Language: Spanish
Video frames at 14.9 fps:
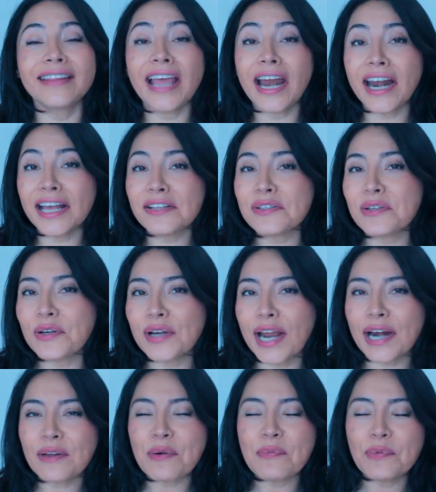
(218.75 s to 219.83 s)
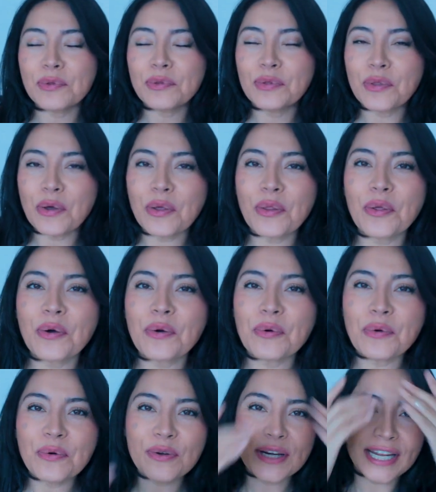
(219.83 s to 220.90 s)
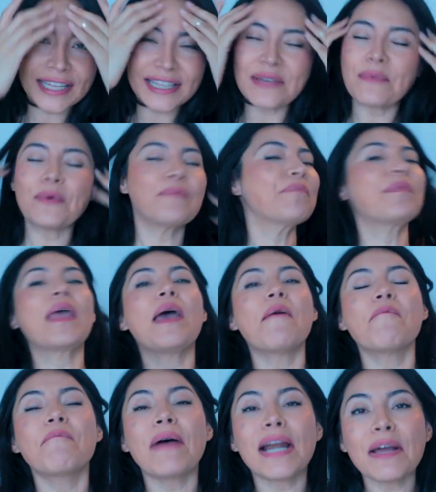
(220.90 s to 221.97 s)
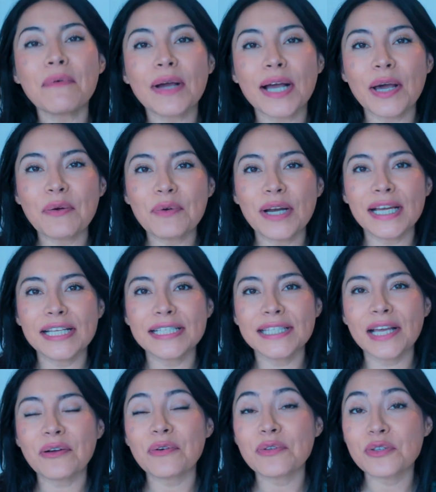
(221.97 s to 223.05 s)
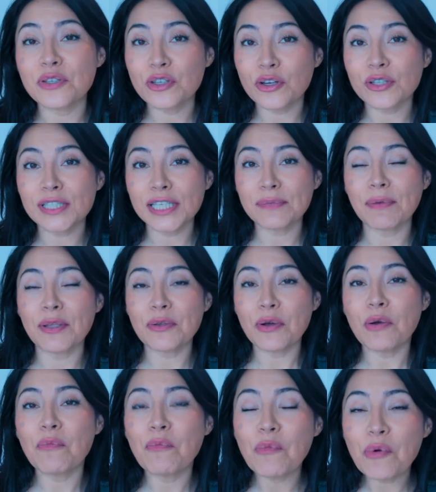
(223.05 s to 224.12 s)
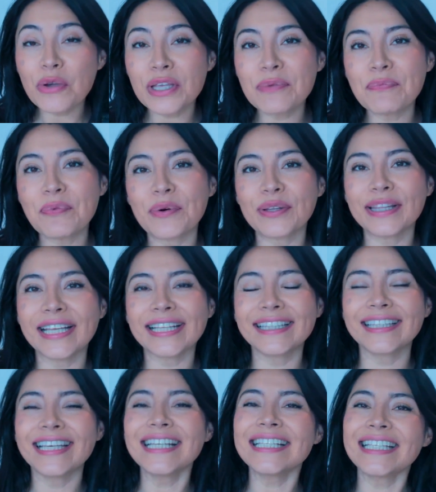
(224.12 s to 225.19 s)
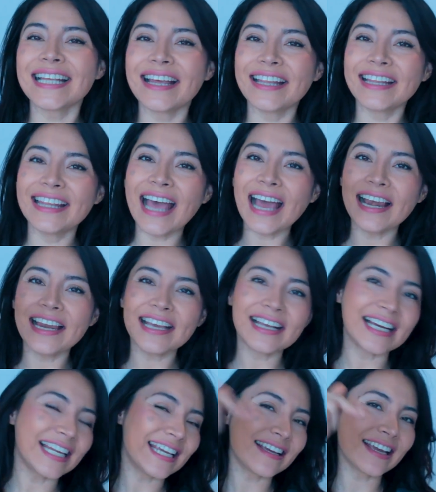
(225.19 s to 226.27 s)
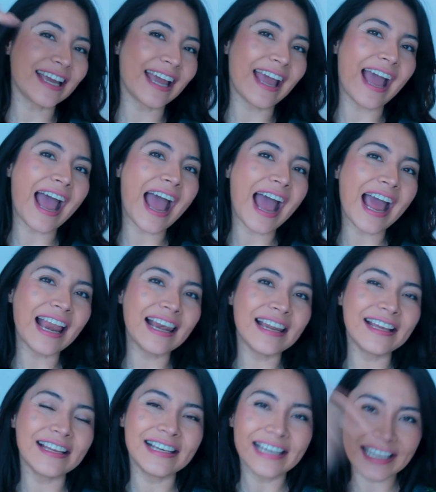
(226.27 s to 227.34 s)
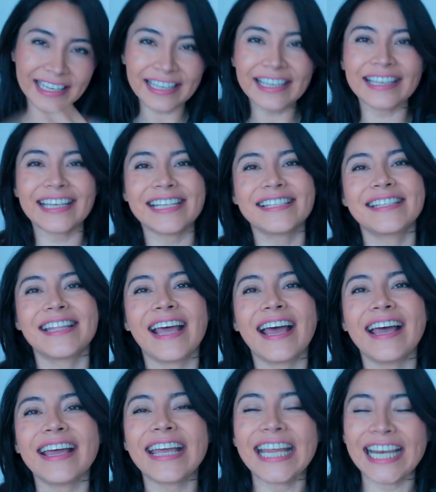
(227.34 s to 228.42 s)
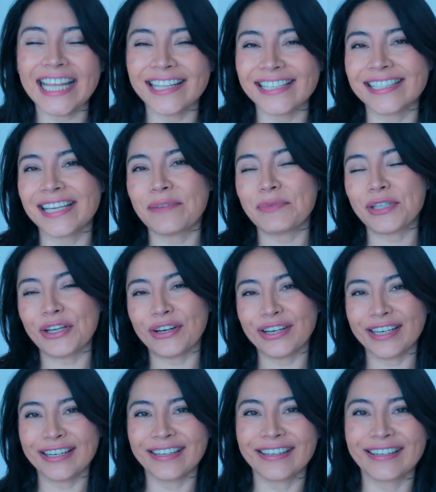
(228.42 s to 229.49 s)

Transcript: Te harán sonar como todo un nativo para bajar una lista con chunks de español muy importantes, dale clic al link que está en la descripción.